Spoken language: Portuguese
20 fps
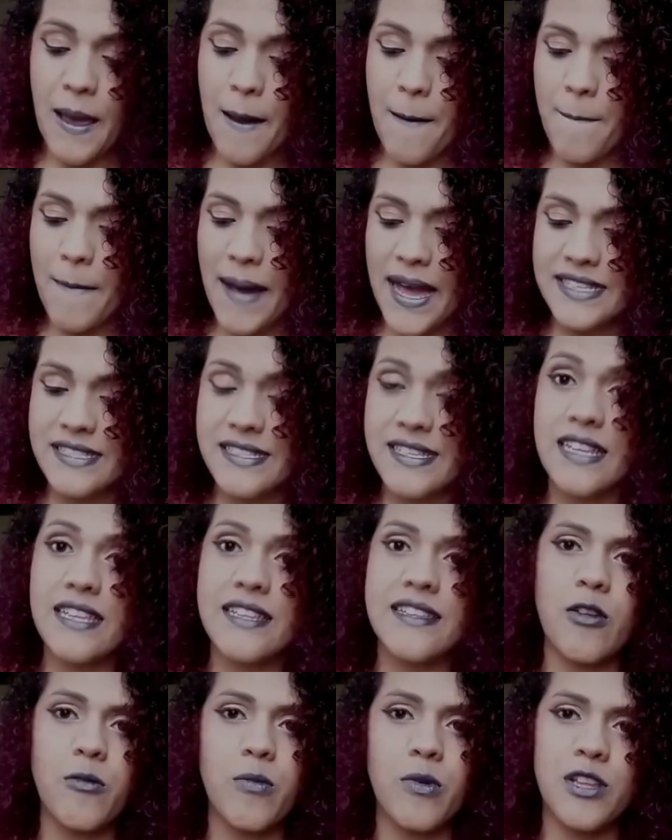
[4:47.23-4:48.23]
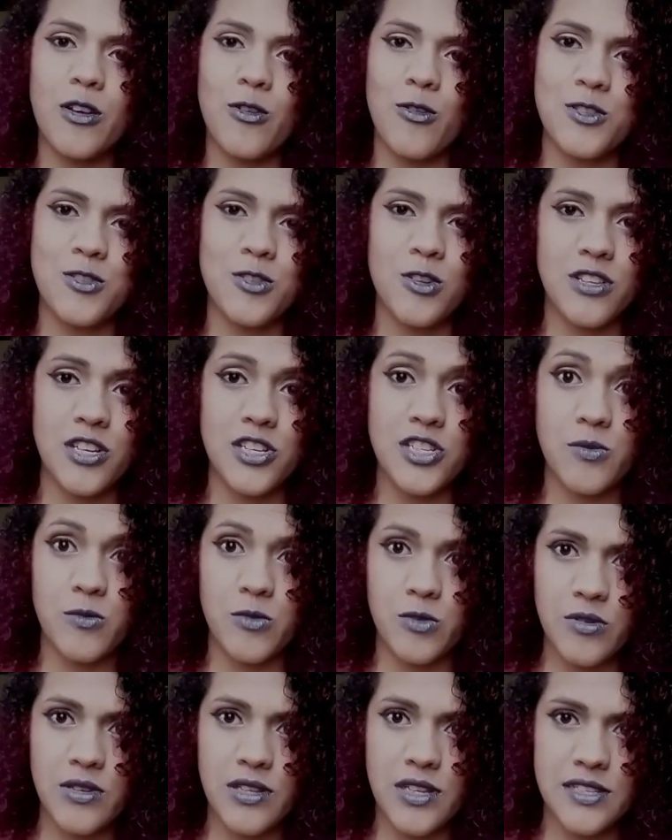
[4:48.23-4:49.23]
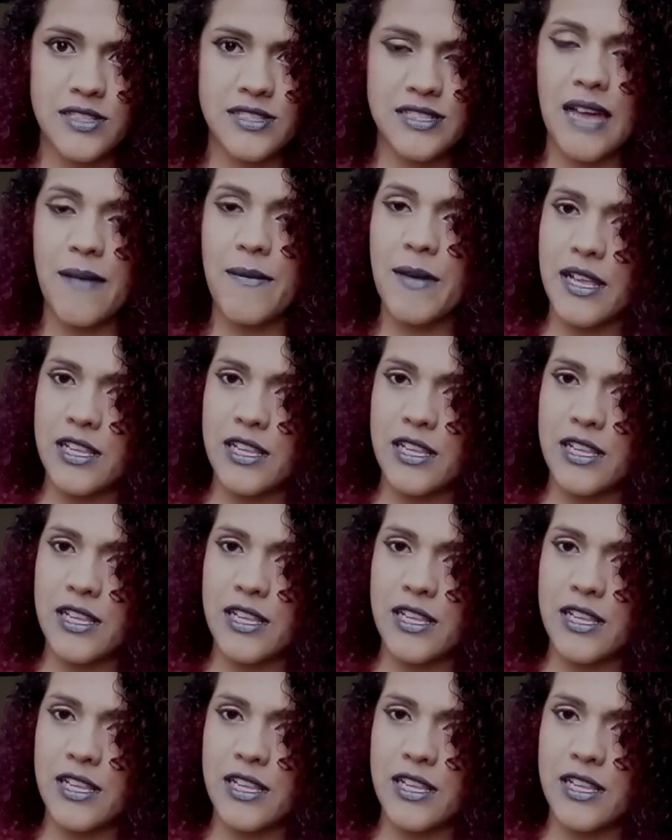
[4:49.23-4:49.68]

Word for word: mas ele tem um poder condicionante muito grande, sabe?